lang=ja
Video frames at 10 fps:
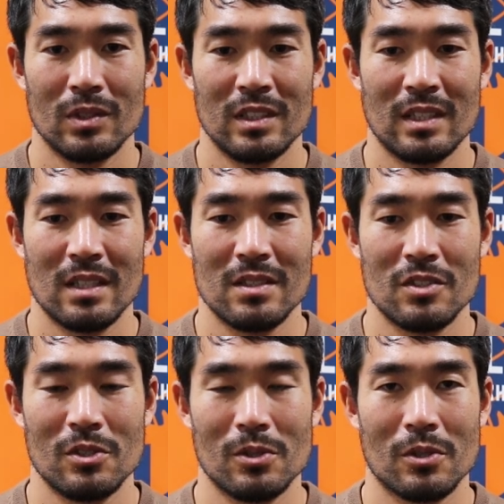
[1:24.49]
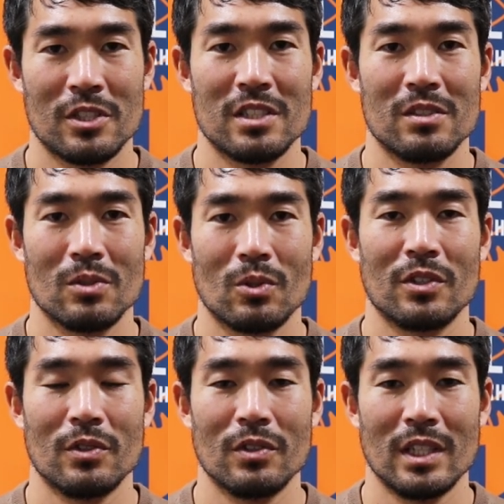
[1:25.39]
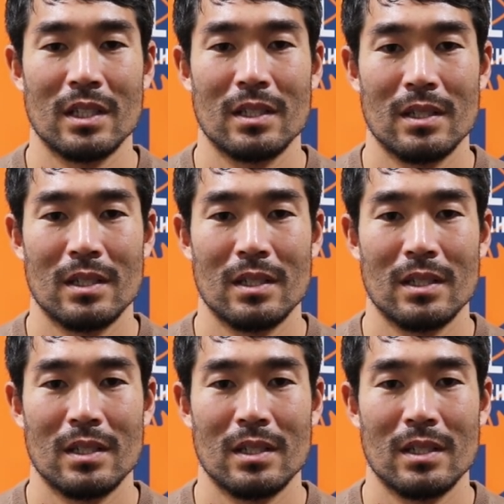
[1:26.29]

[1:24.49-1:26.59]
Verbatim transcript: 2016シーズンの時のように、えー、